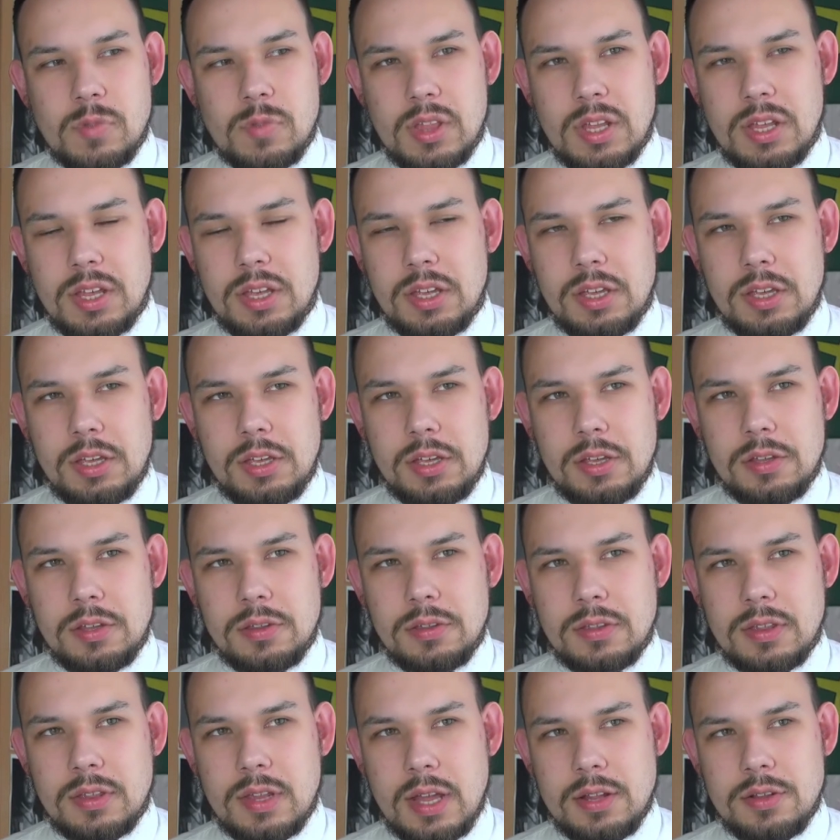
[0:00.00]
I
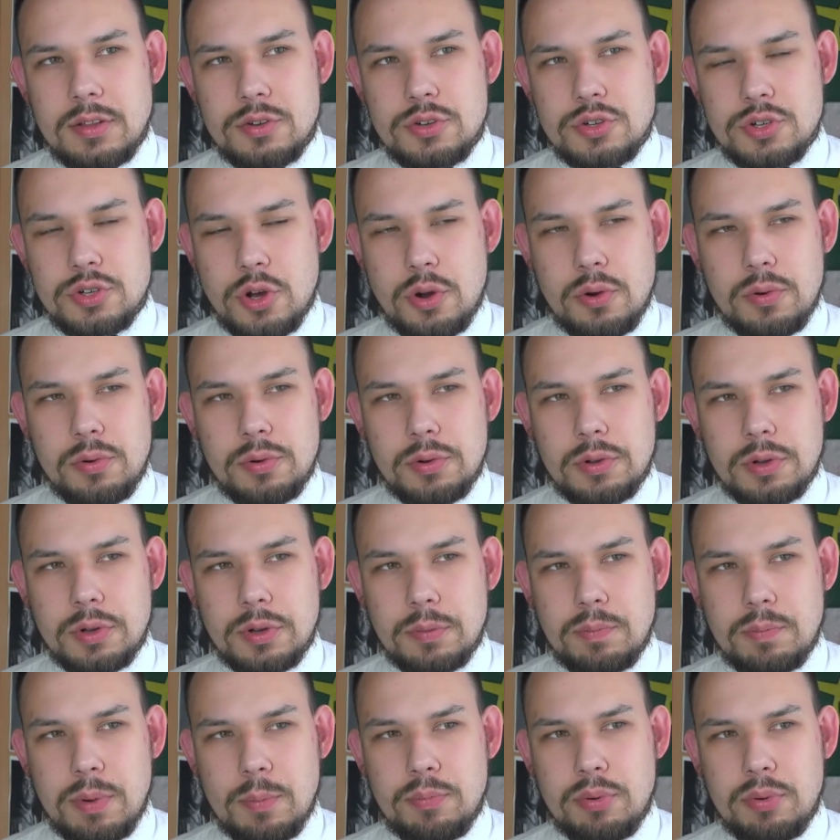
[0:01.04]
ten czołg
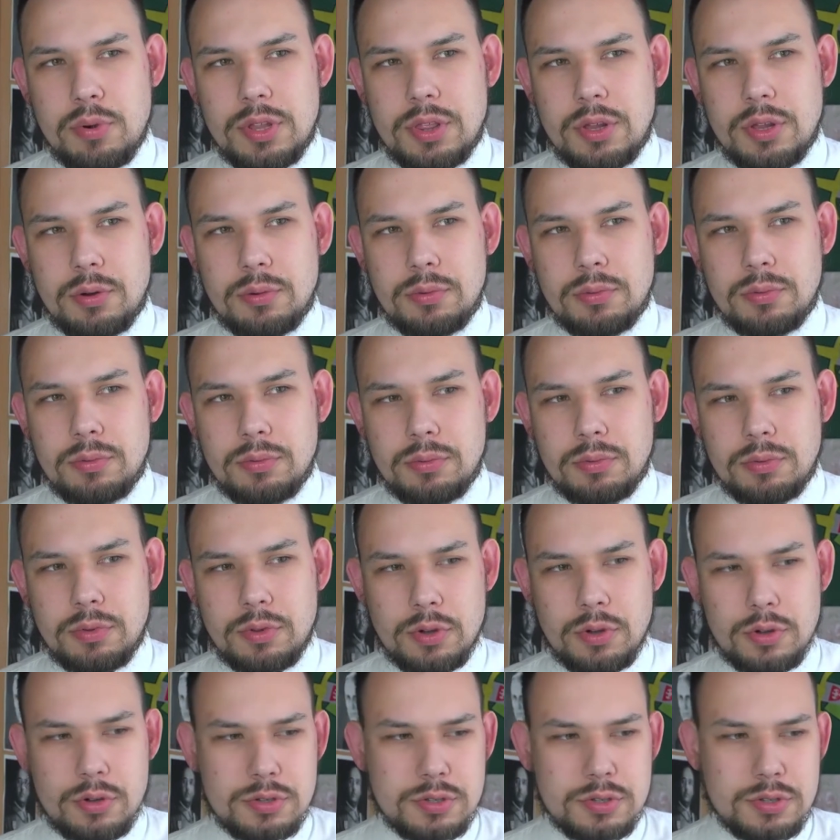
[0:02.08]
popłynął
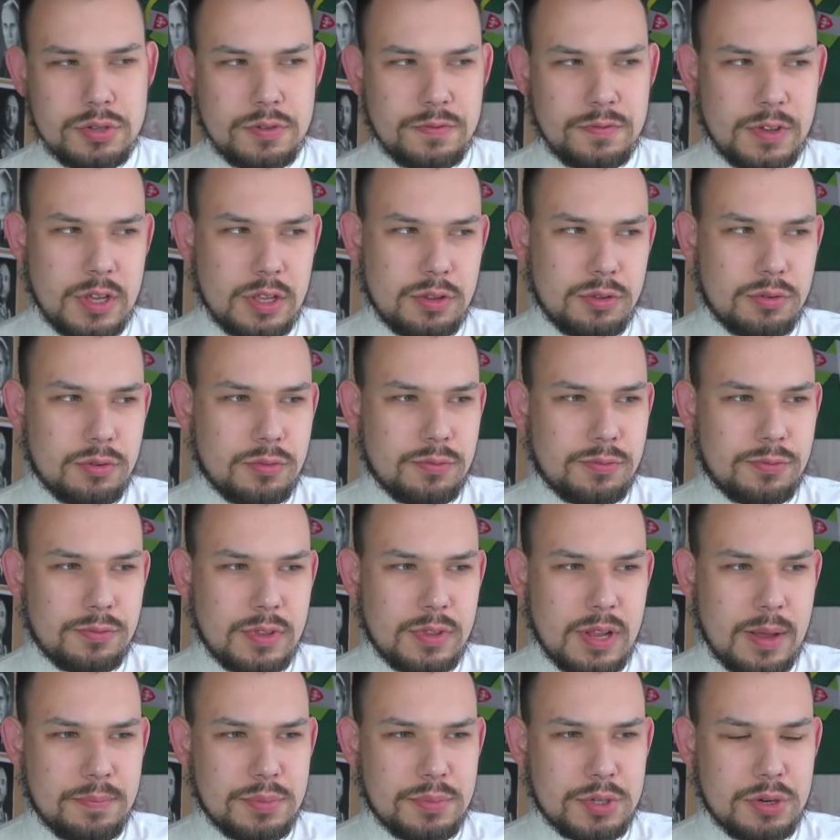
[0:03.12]
do Sowietów
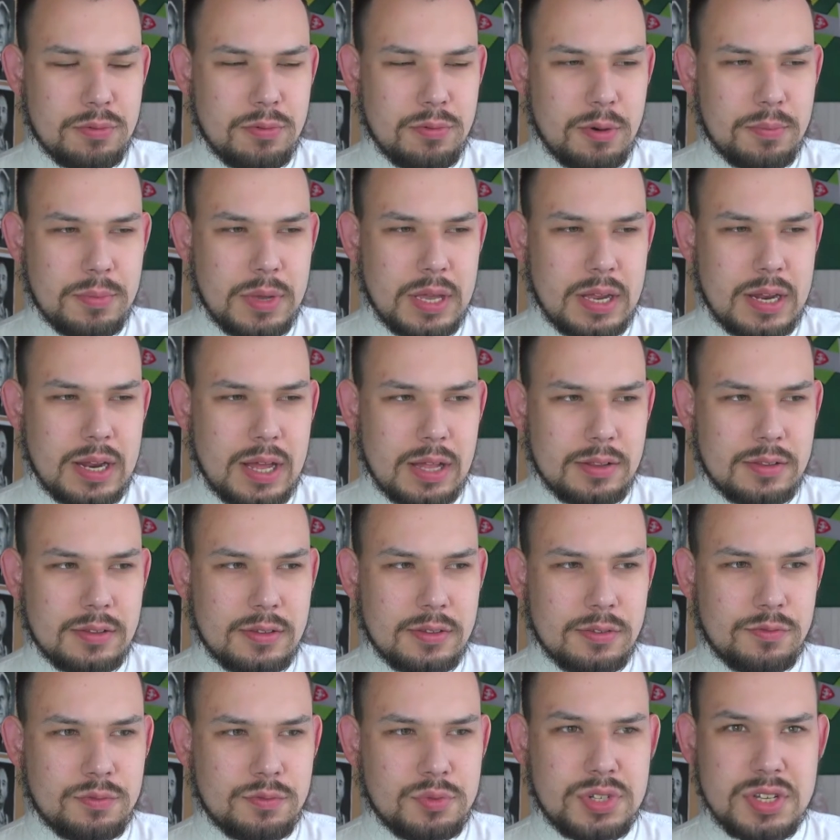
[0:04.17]
na przełomie lat
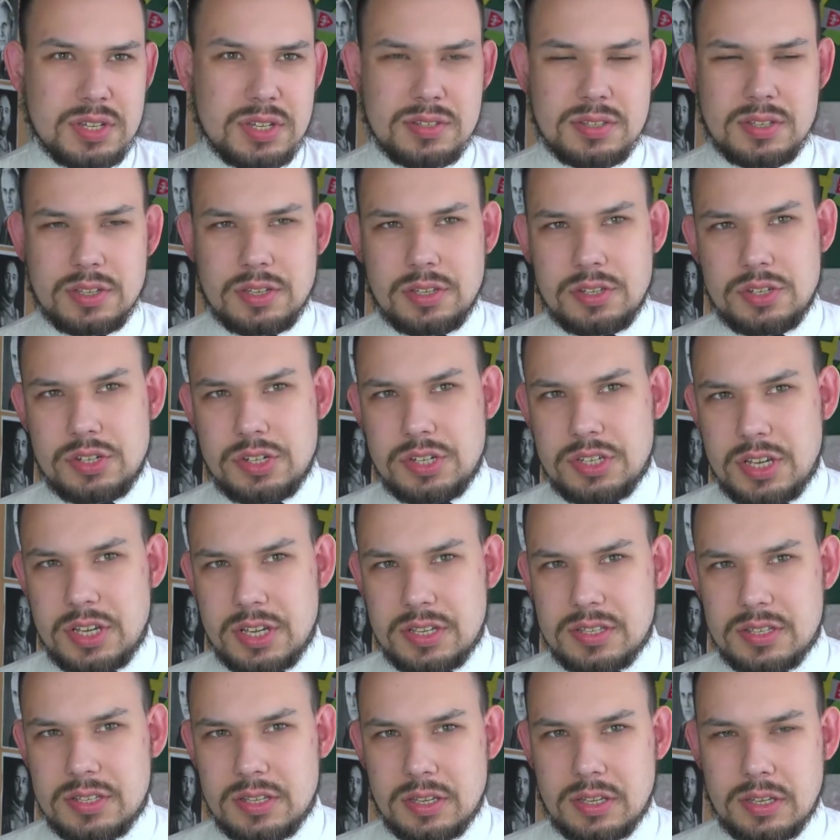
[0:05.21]
20. i
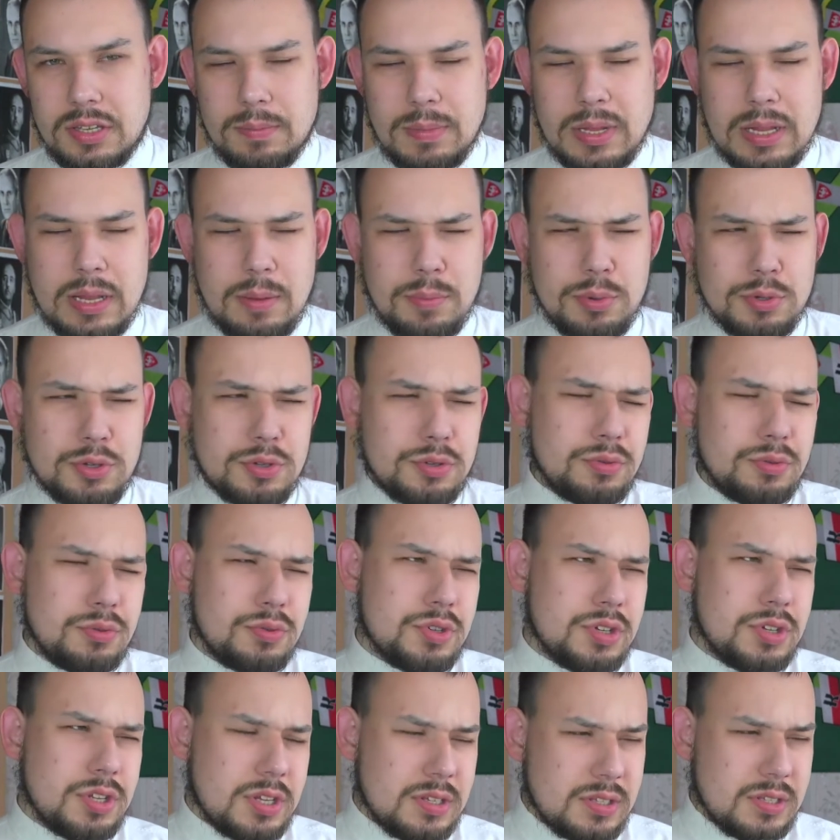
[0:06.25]
30., chyba na początku
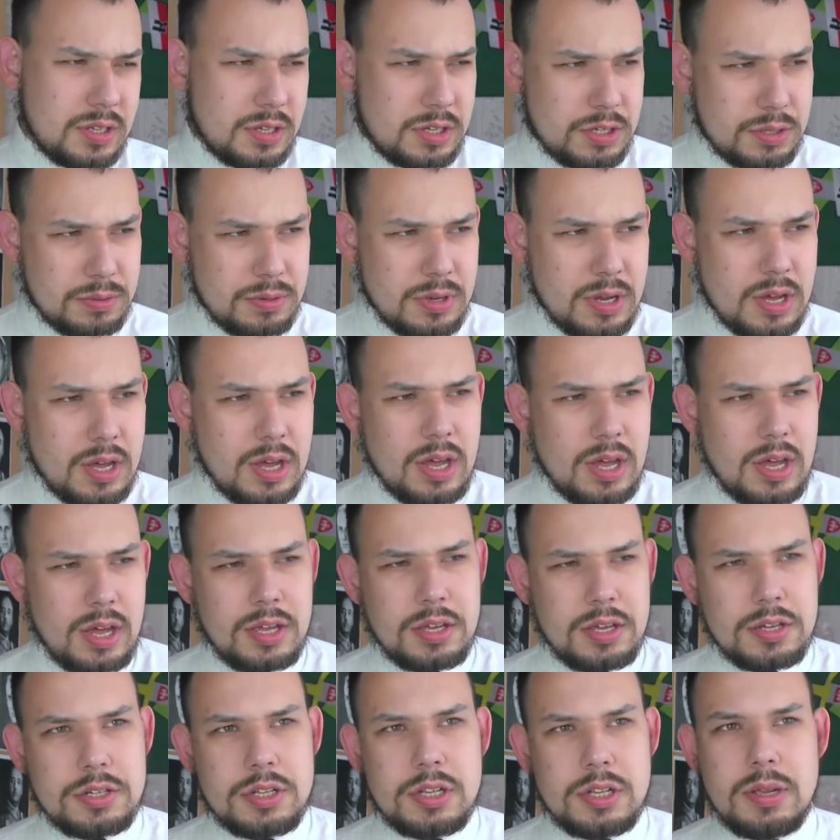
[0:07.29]
30.,
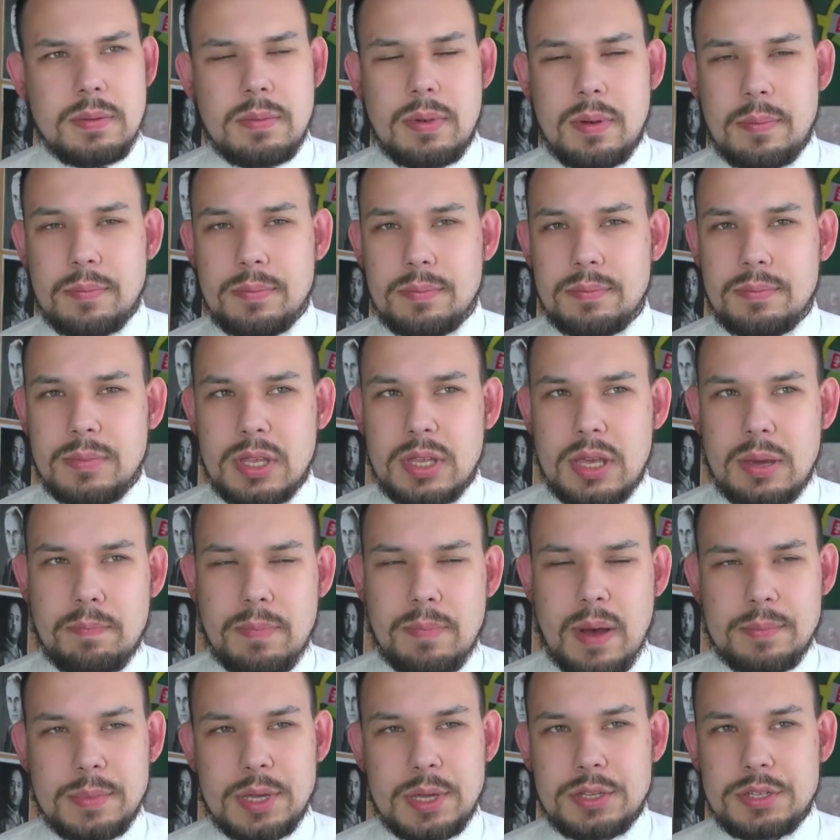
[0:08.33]
jeśli mnie
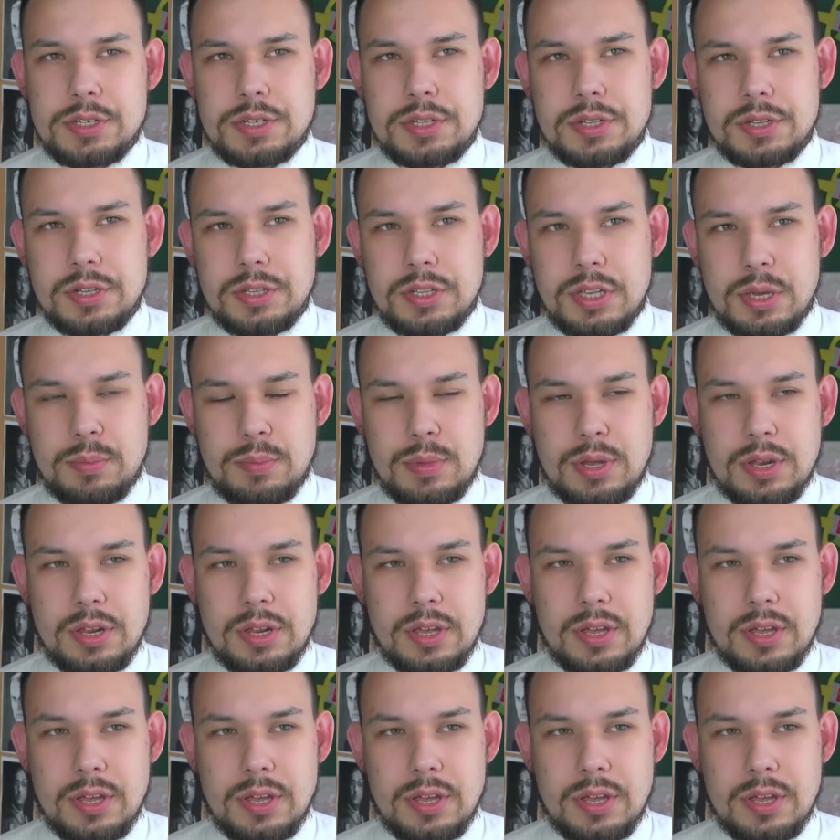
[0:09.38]
pamięć nie myli.